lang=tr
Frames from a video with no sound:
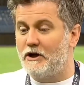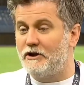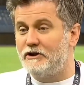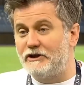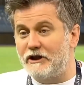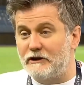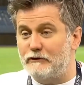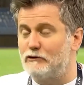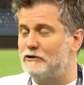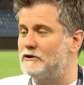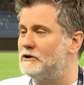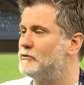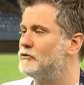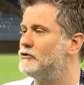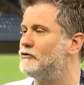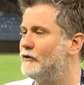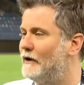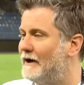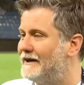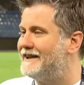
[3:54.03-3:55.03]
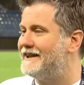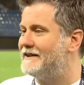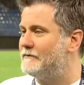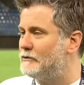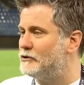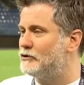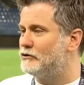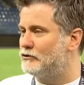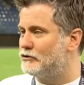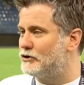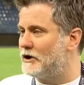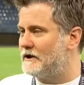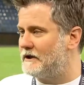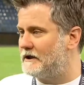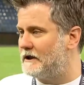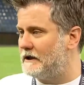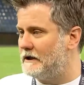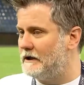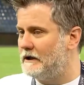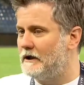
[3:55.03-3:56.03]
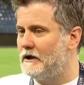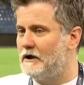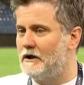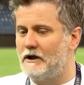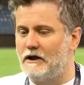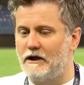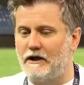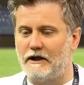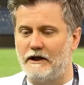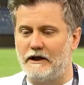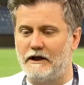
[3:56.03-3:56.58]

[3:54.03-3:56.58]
Jesus da bunu fark etmiş olacak ki e,